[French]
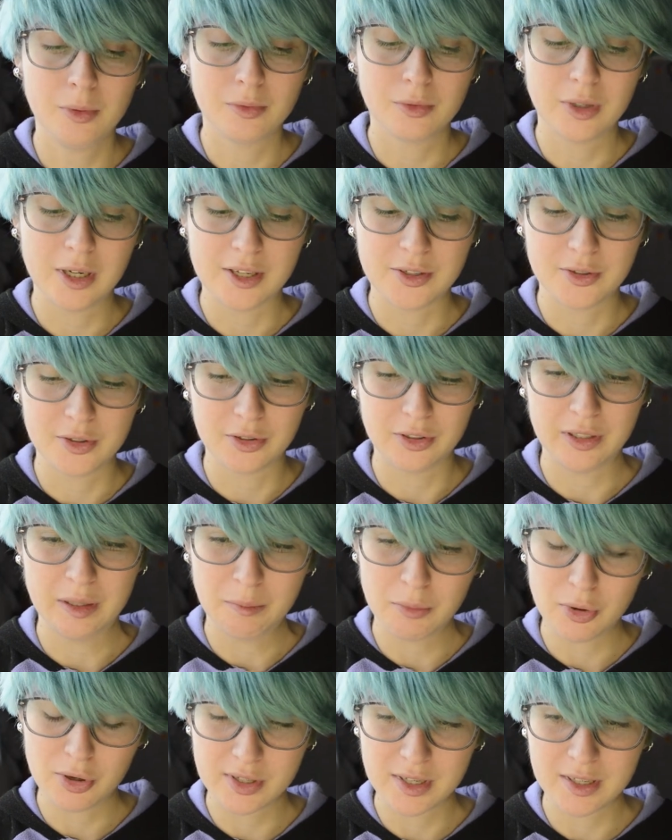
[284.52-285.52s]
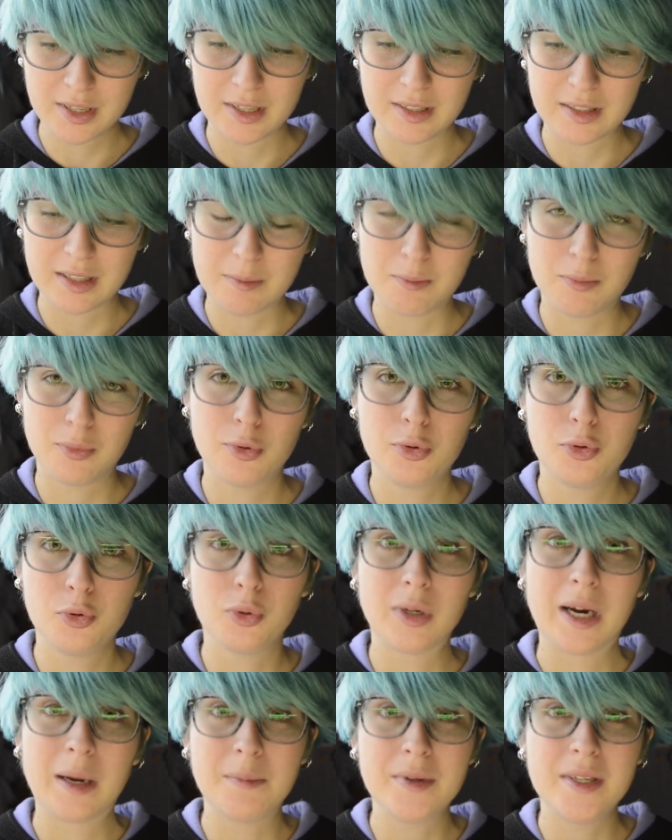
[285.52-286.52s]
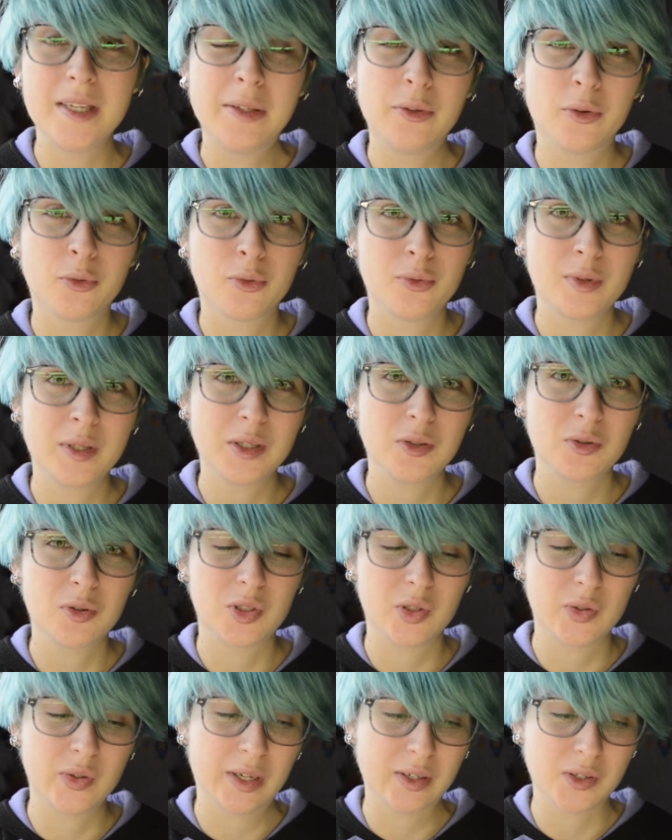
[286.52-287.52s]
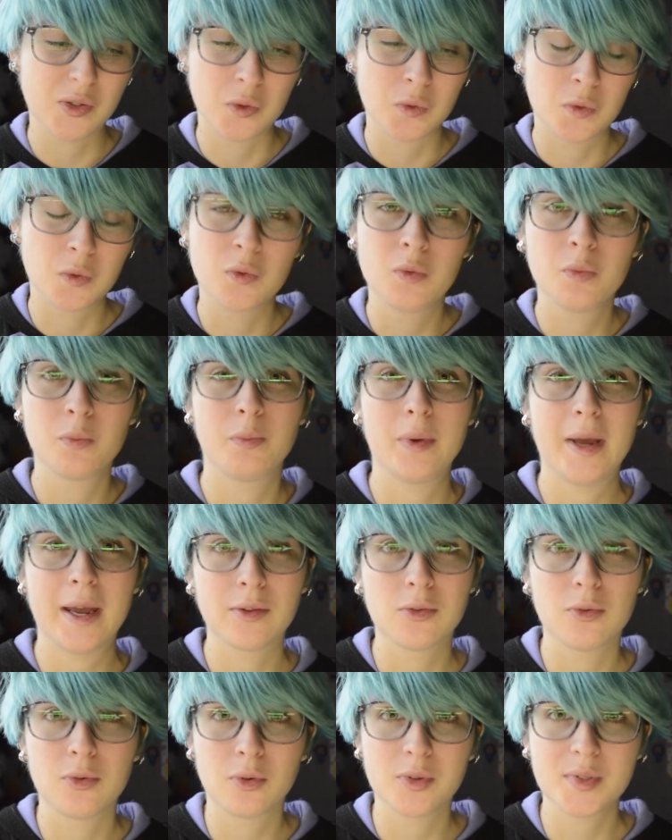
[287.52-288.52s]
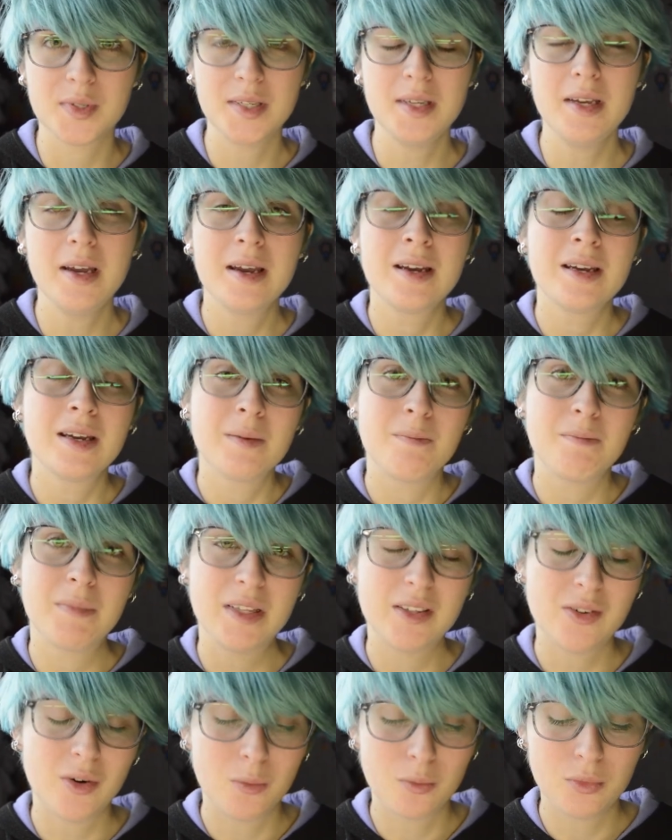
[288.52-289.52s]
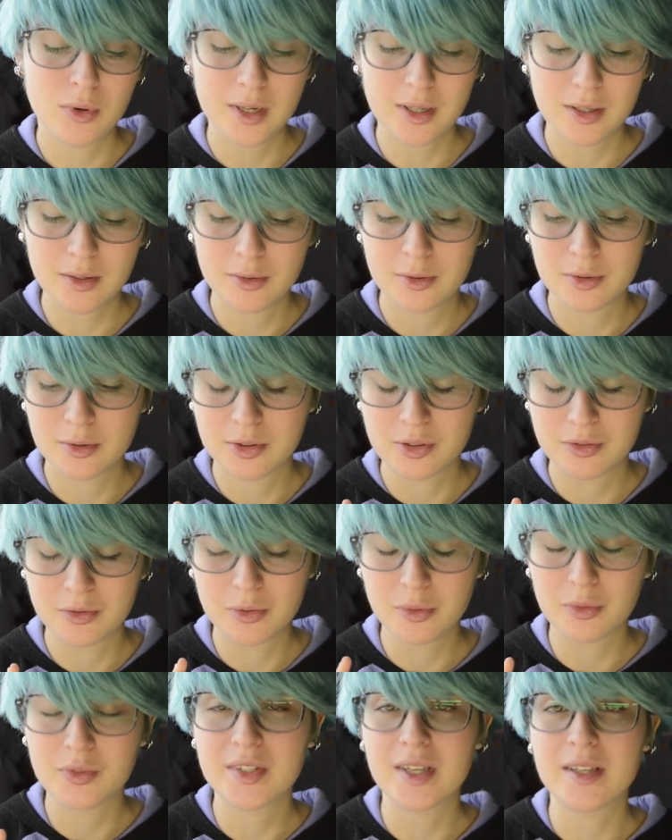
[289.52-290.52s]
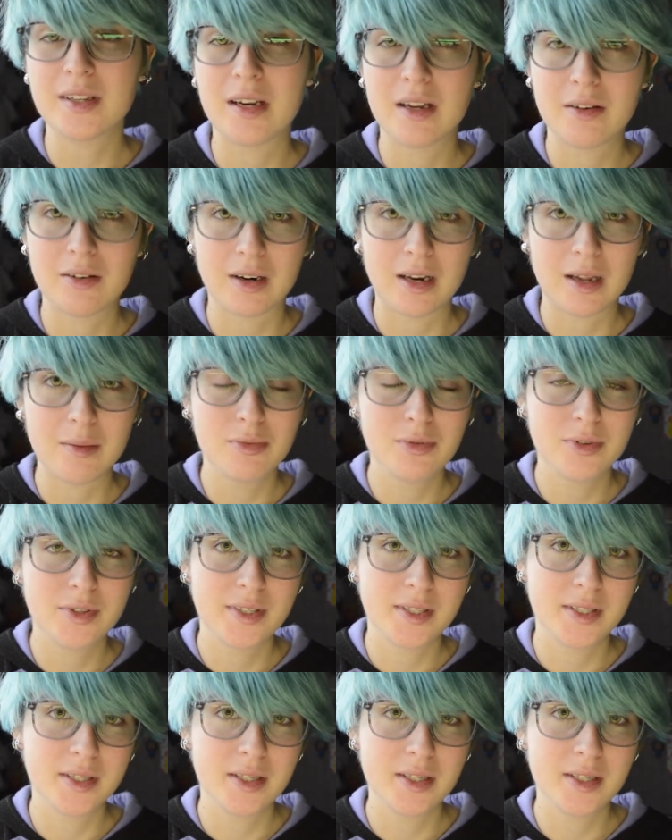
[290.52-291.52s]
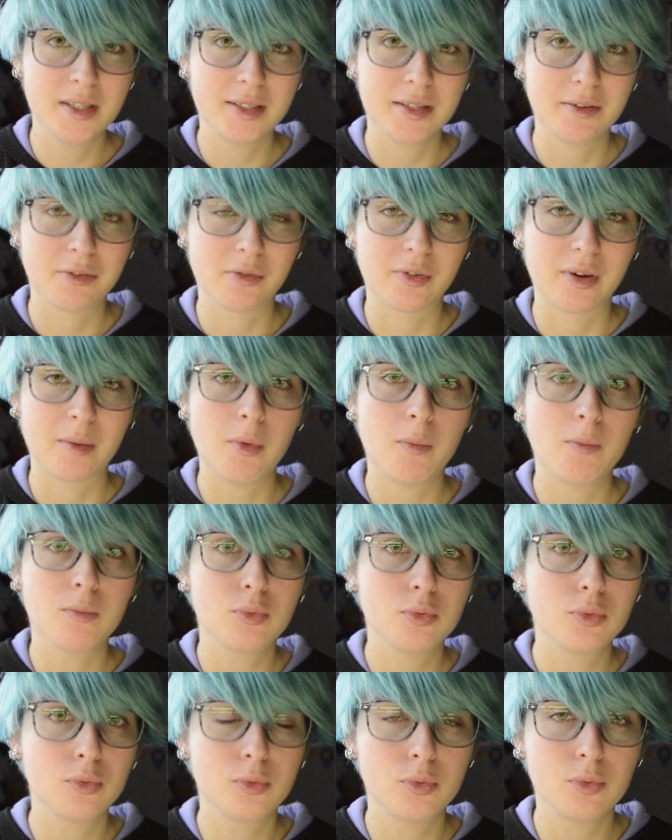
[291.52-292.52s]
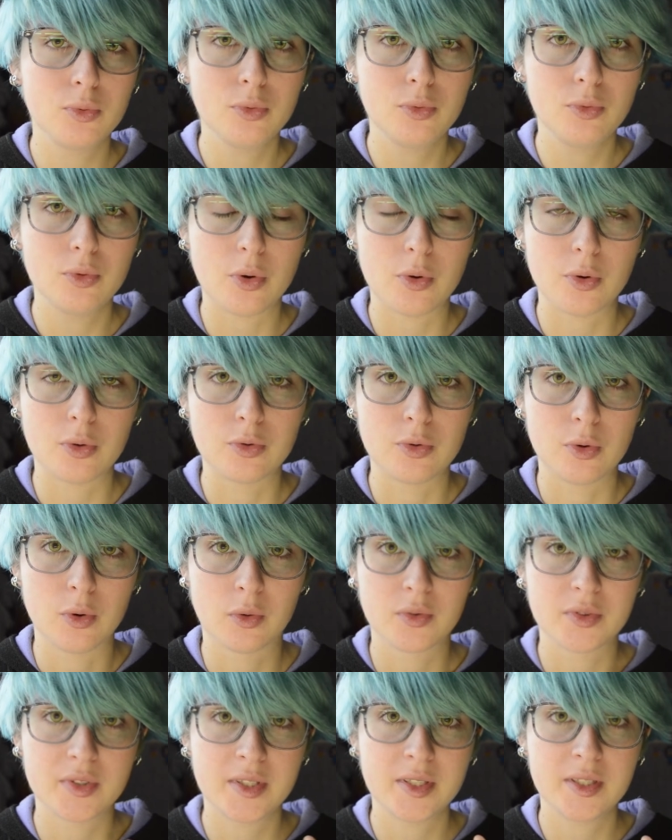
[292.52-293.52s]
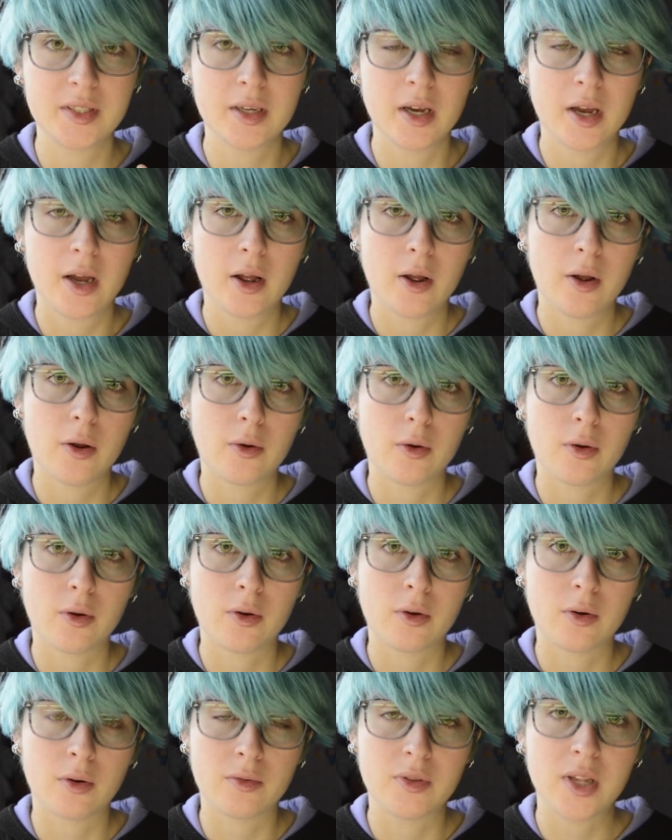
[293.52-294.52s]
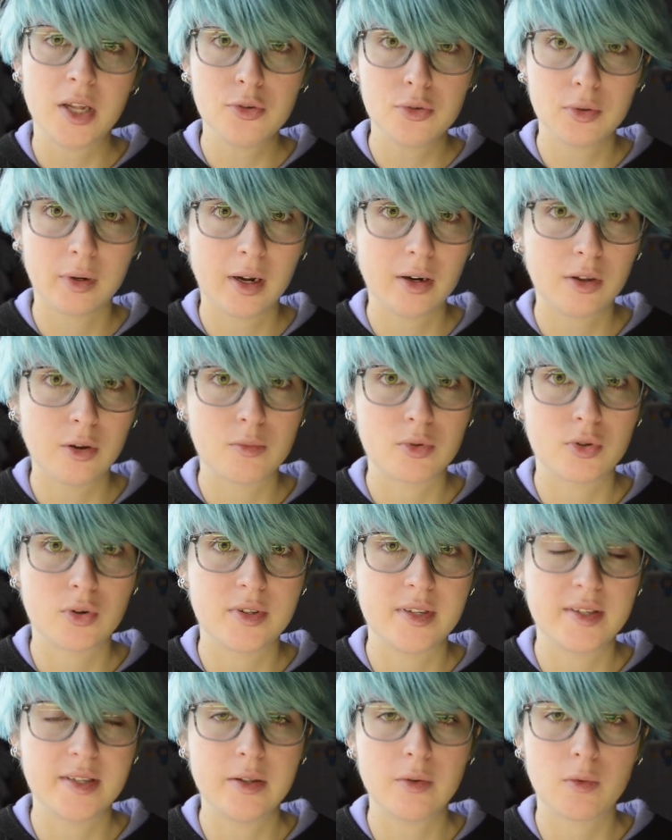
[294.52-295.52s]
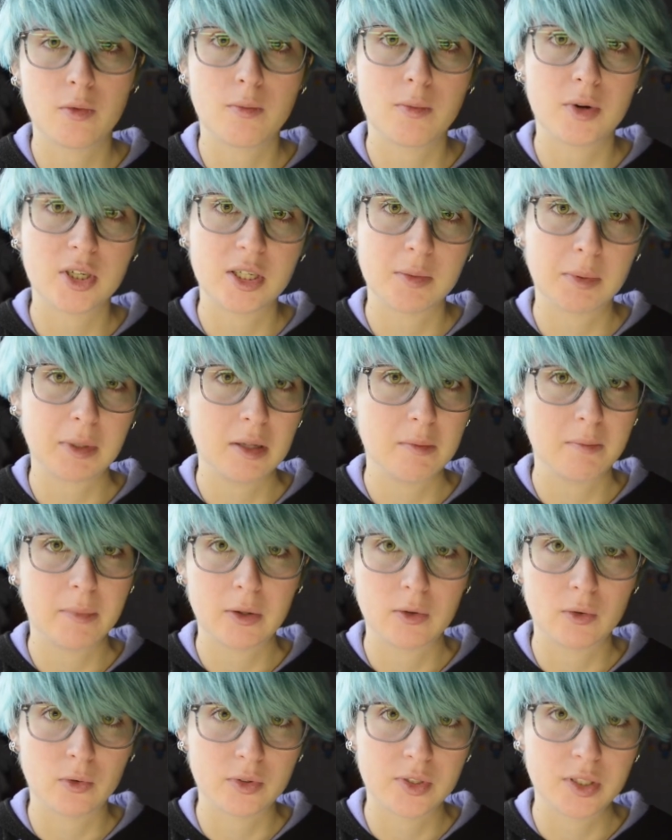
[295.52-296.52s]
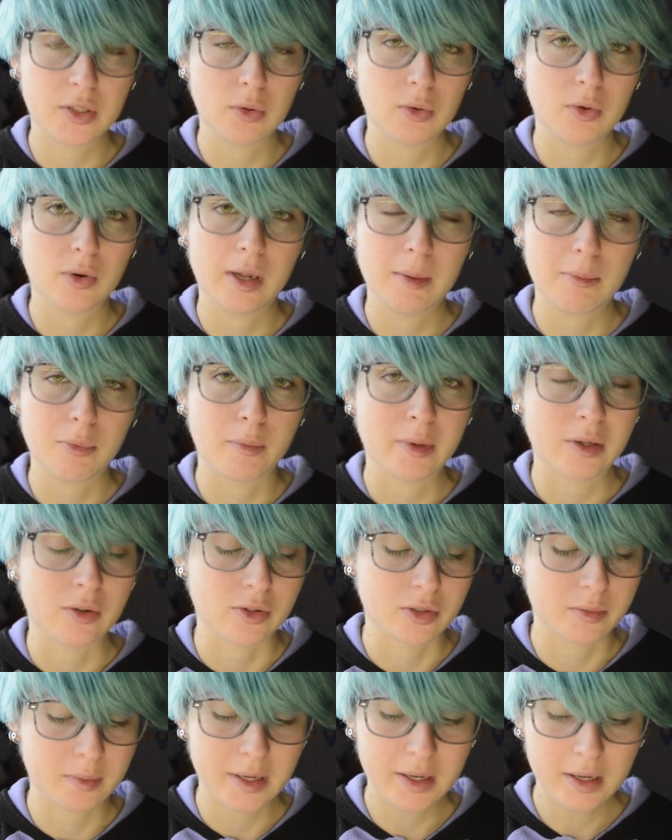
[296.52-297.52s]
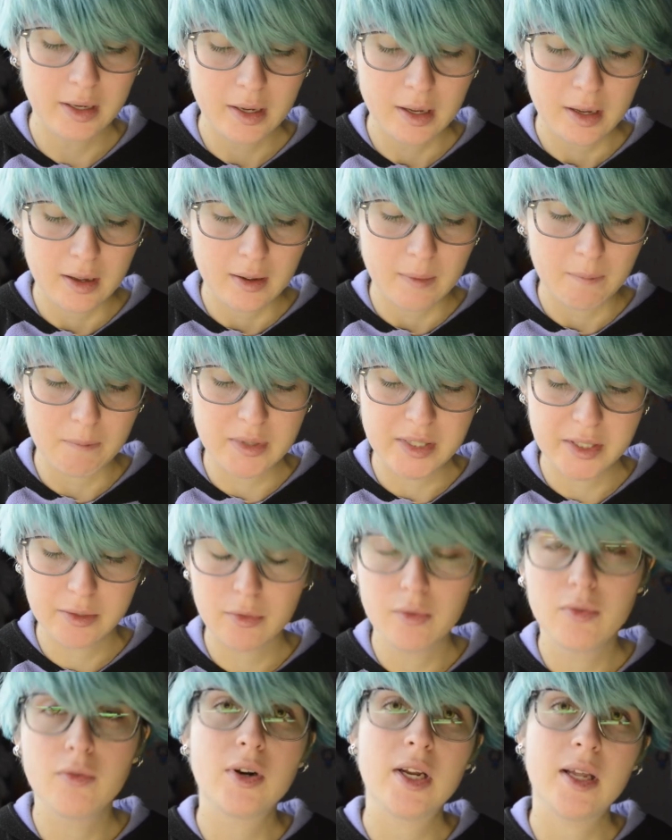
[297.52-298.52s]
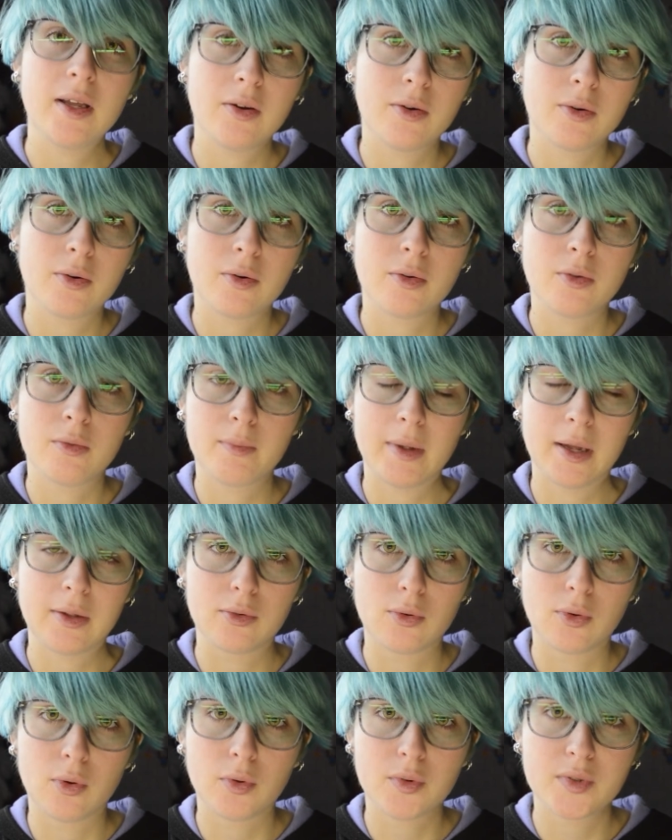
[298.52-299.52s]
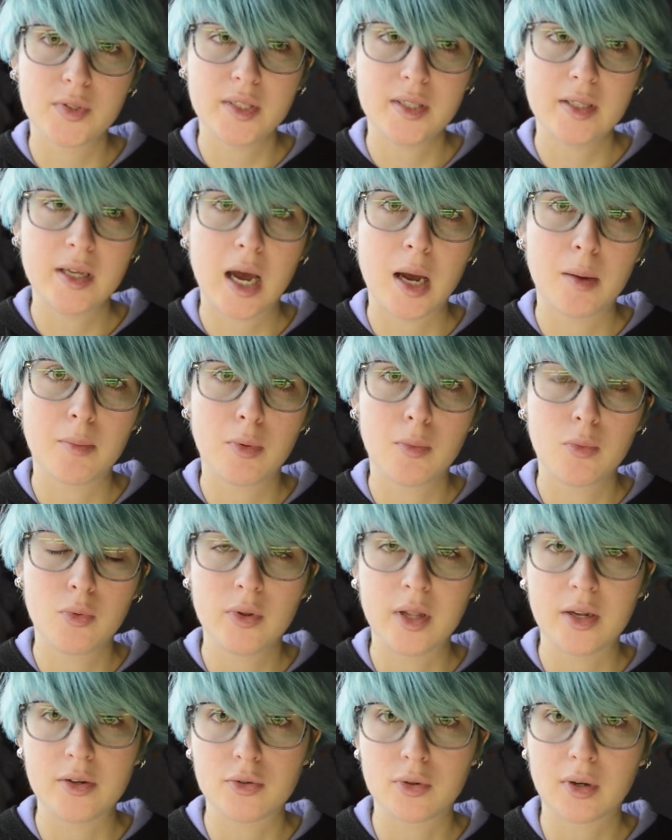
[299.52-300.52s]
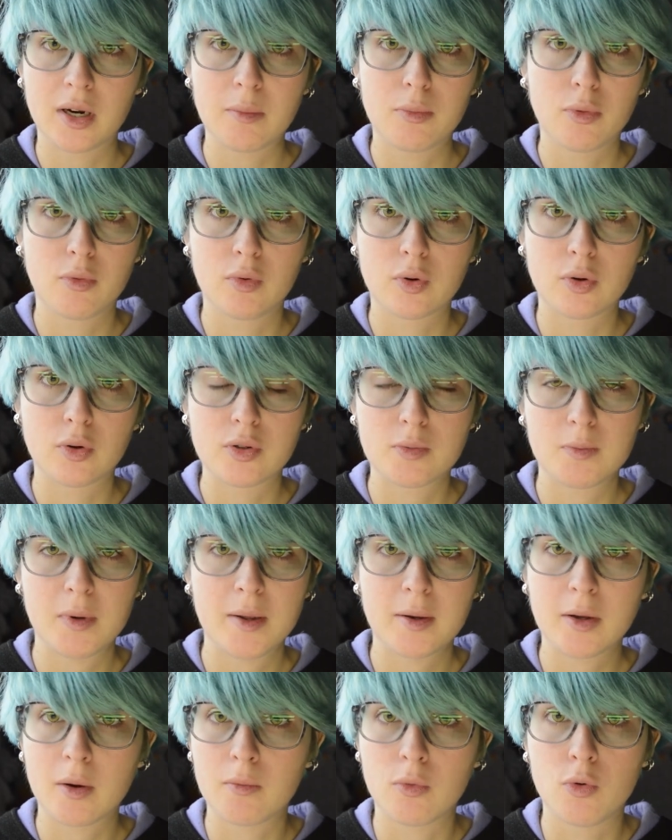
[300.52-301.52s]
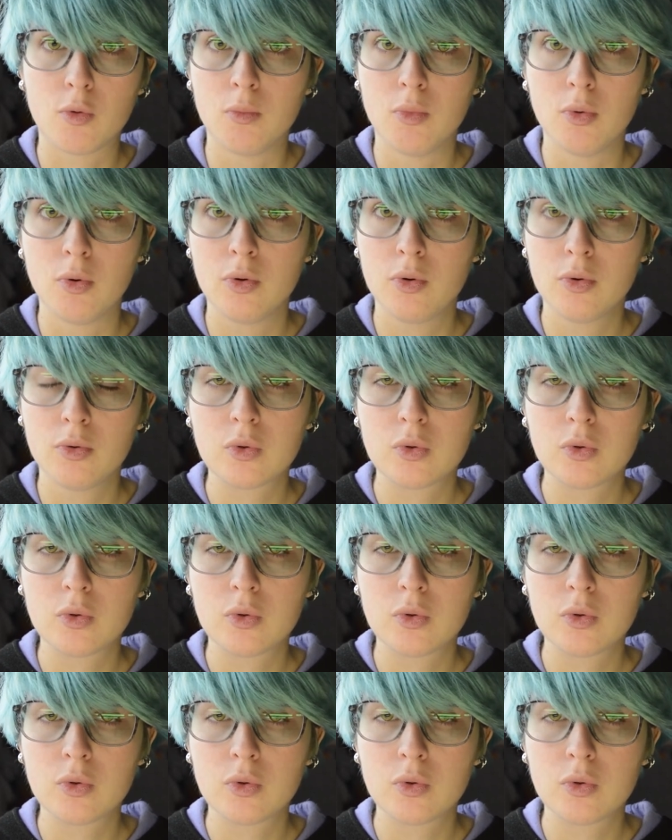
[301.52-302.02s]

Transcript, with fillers: Voilà, cet unboxing était plutôt rapide étant donné que je n'ai reçu qu'une paire de lentilles. Mais néanmoins, euh, je vous conseille d'aller voir la boutique. qui font vraiment beaucoup euh, de lentilles euh, naturelles, comme je le disais. Donc moi, j'ai pris une paire de lentilles colorées pour mes cosplays. Mais si vous voulez une paire de lentilles un peu plus naturelles pour vos cosplays, comme le bleu